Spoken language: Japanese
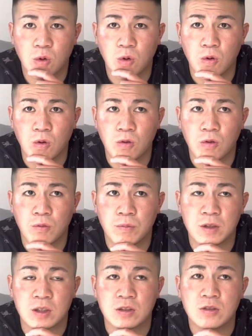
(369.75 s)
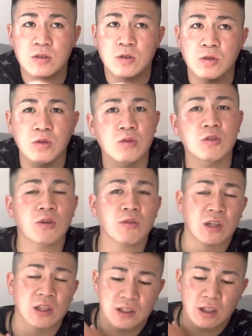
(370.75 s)
構ほんまにぐん抜いとっ
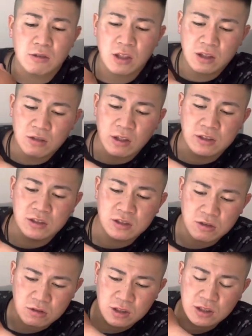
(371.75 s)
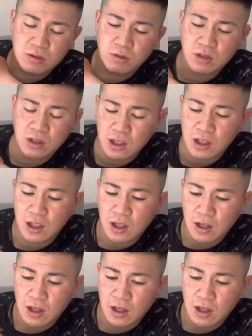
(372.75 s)
たんちゃうんかっていうぐらいの実力ですほんでね